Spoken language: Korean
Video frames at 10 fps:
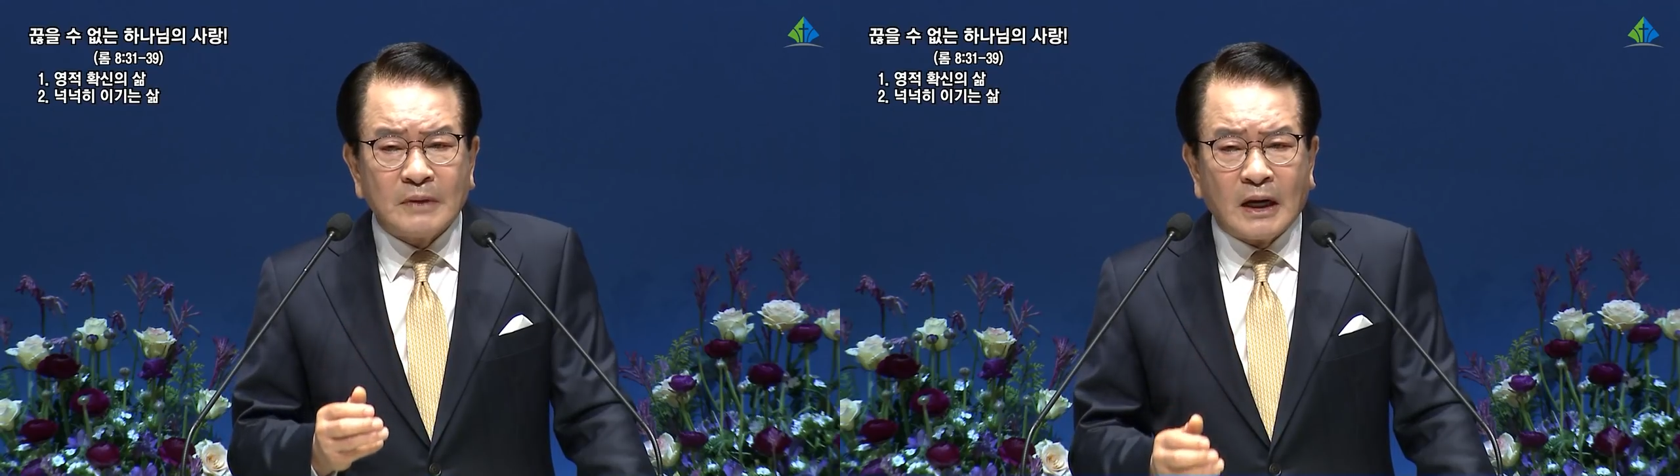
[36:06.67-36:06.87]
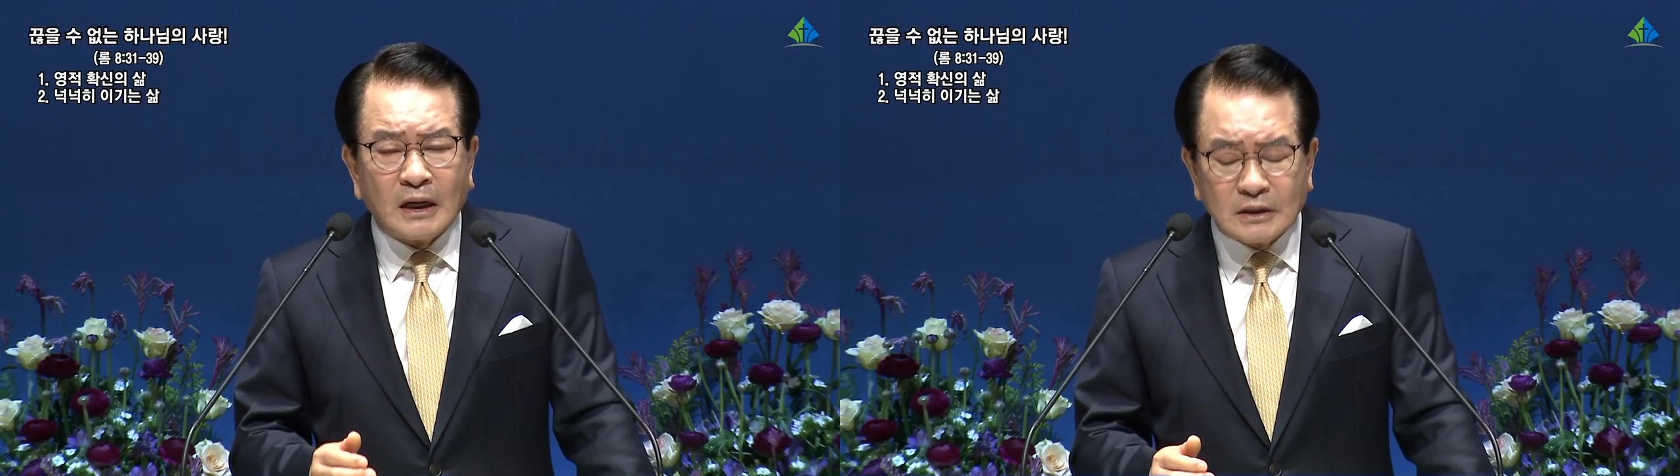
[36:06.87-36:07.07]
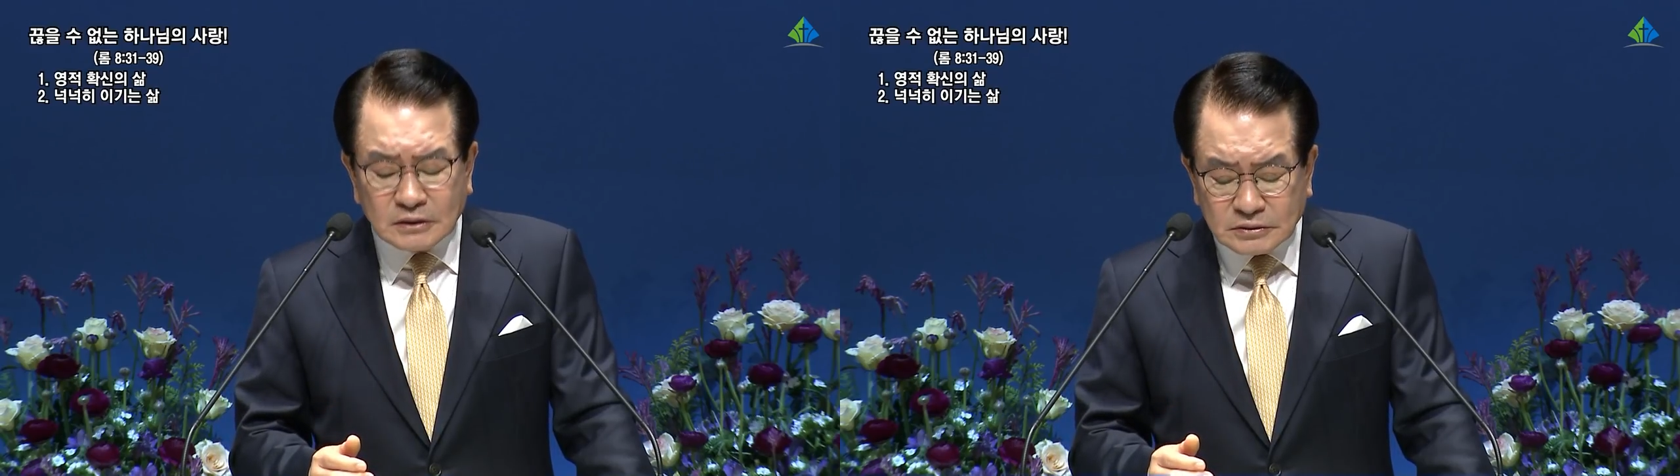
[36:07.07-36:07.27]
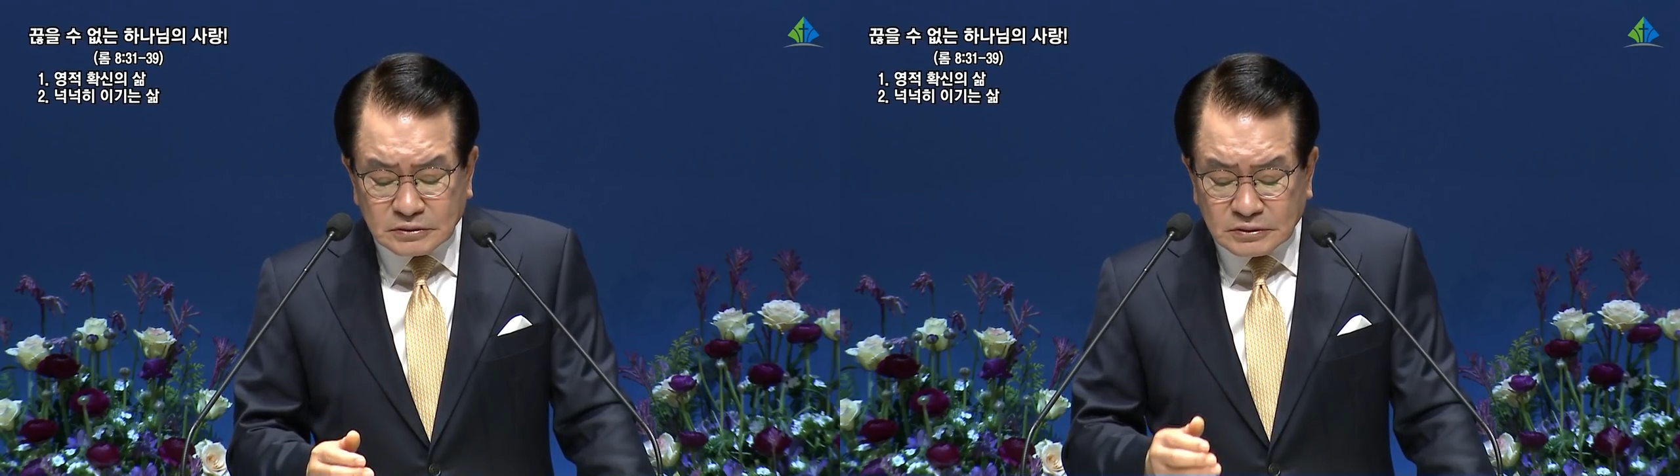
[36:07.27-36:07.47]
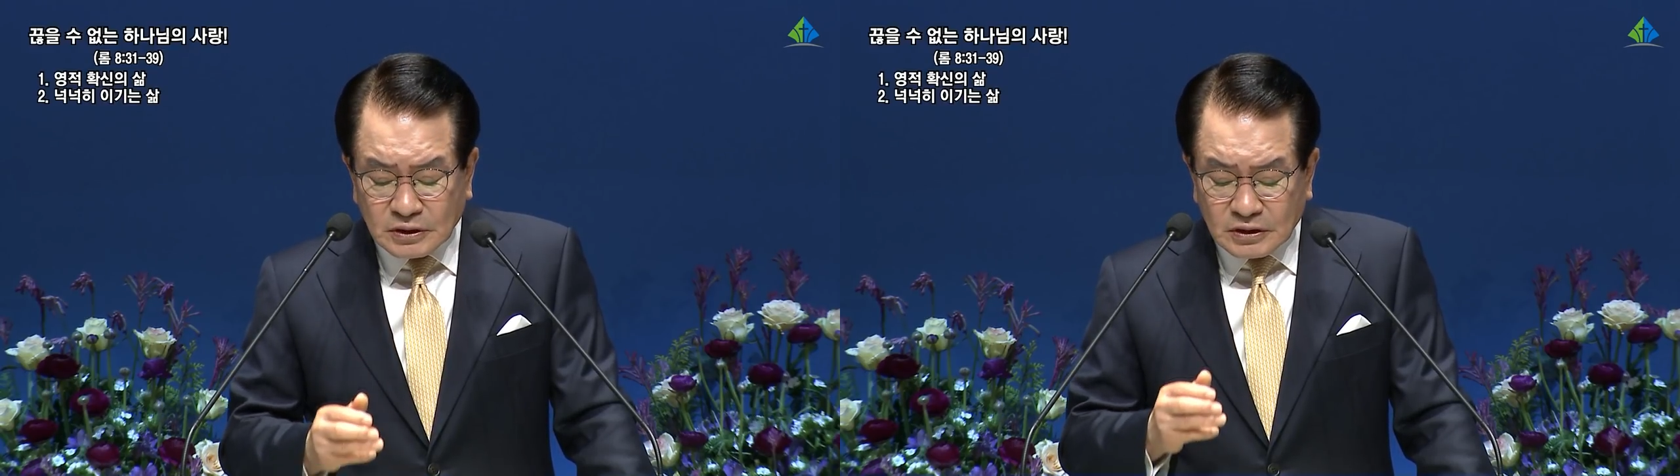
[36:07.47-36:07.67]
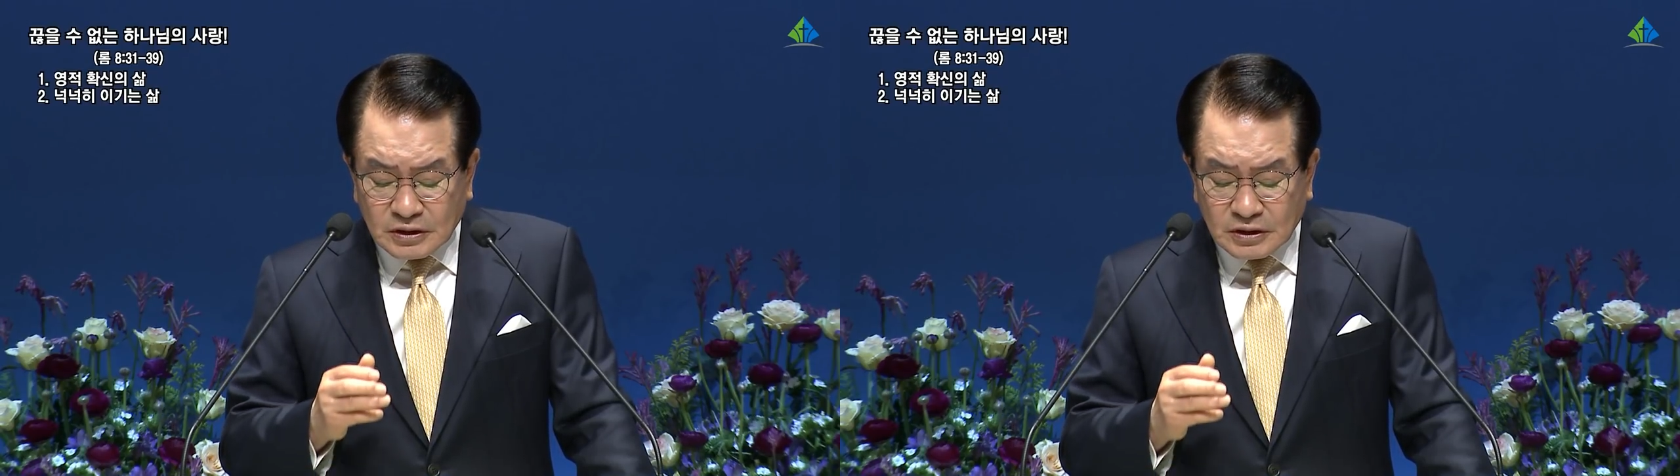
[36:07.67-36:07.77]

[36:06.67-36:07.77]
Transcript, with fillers: 많은